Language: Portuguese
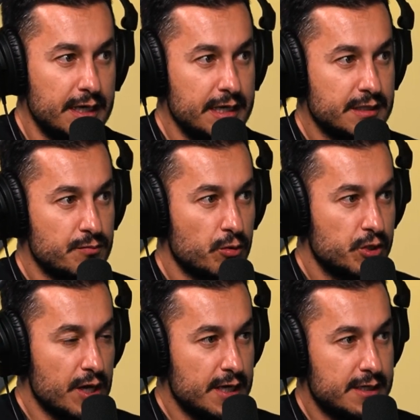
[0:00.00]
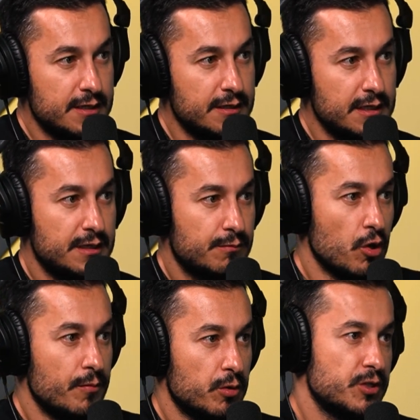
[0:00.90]
esse milkshake e
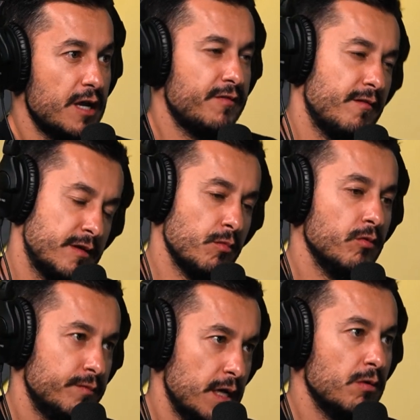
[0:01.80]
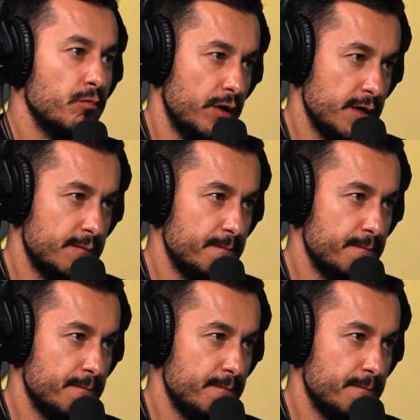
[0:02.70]
tomou milkshake falava, tá bom, dá um hambúrguer.